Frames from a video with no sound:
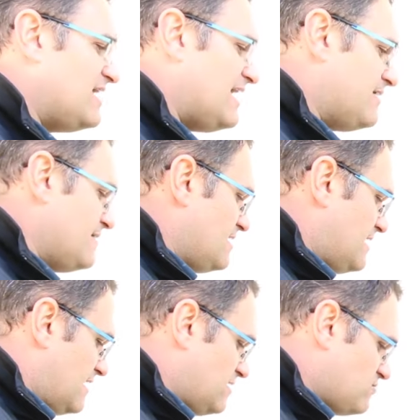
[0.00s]
Voilà.
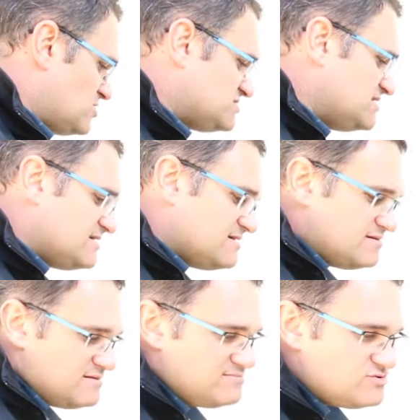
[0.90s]
Alors moi je
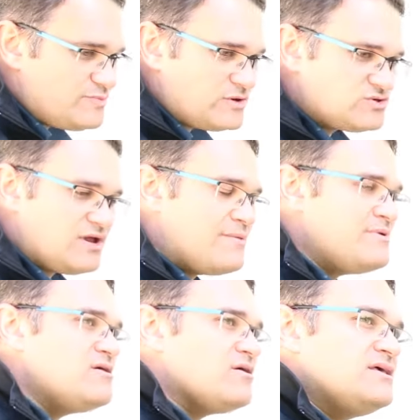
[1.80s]
dis, tu penses que la
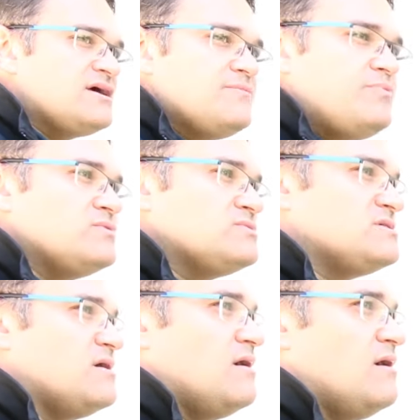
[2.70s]
meilleure des
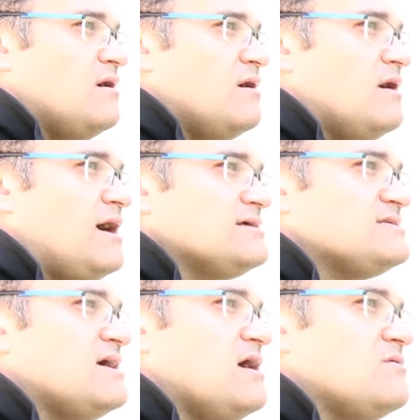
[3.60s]
réponses euh, à
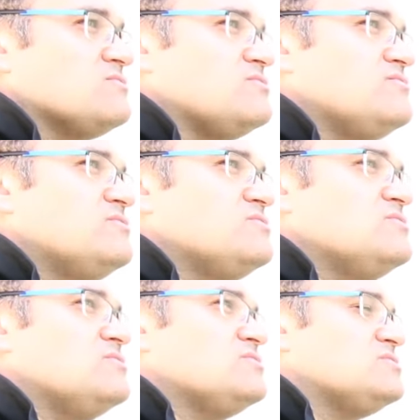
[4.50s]
ça, quand on
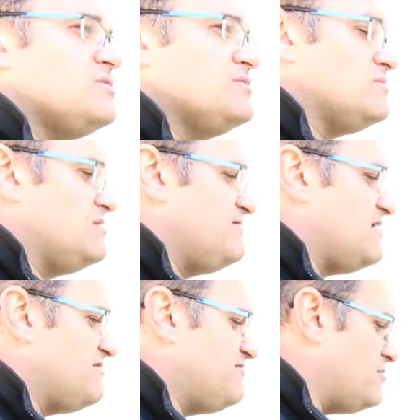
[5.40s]
veut s'orienter
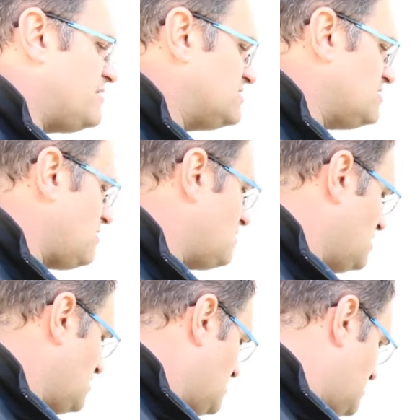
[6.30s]
vers un formateur,
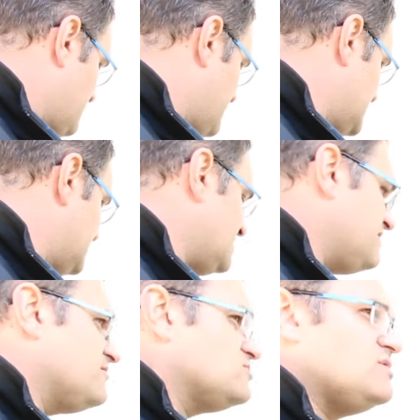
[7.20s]
bah, c'est
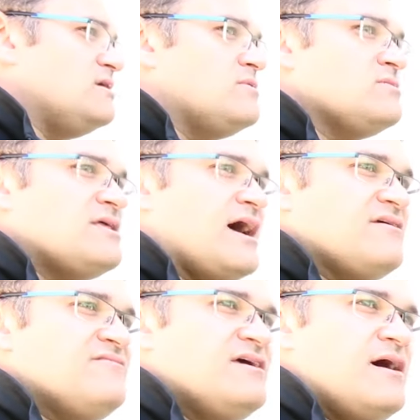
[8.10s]
éventuellement
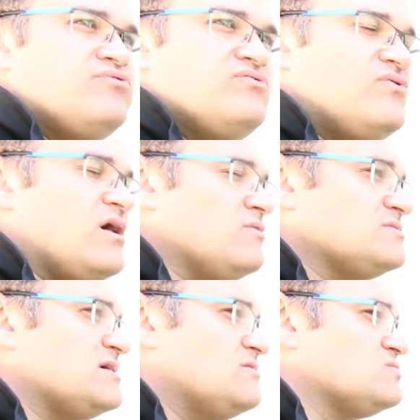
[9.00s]
d'arriver à pouvoir
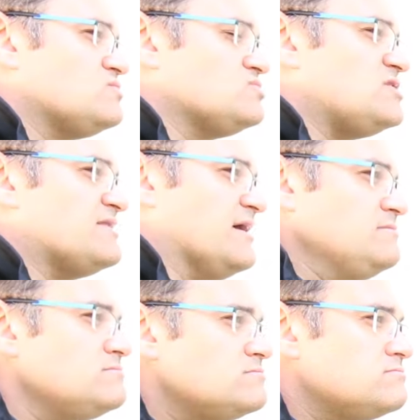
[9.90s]
entrer dans son jardin.
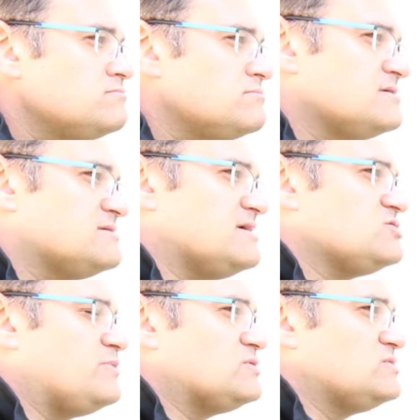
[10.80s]
Oui. Ça,
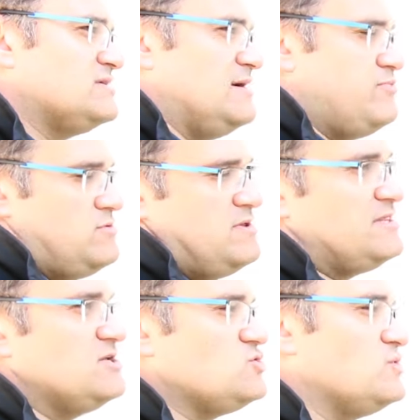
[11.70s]
je pense que c'est la
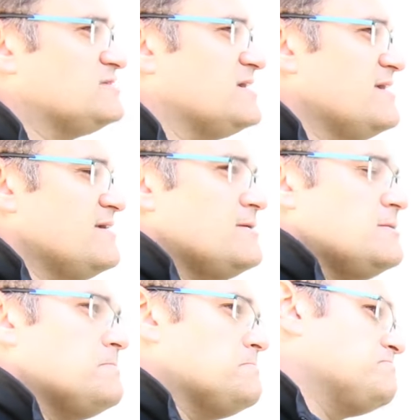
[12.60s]
première des choses.
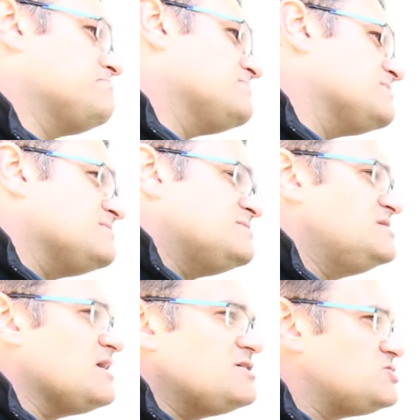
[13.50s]

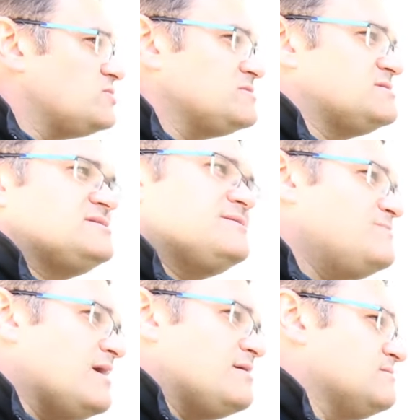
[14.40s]
Dire les choses, c'est
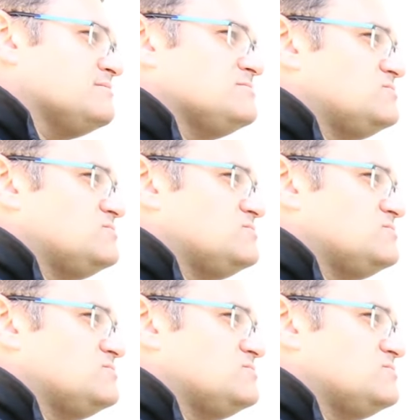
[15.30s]
bien.